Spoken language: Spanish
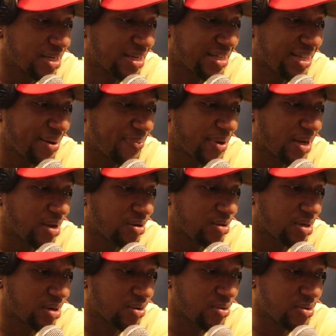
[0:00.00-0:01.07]
Aquí también hay
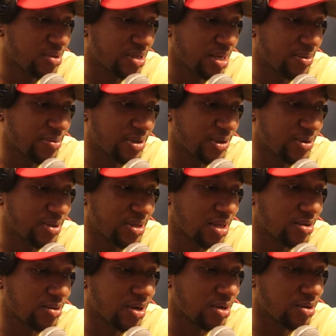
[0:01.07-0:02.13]
otra cosa. Seguro
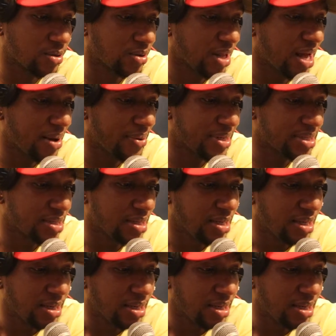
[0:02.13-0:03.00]
estas son las octavas.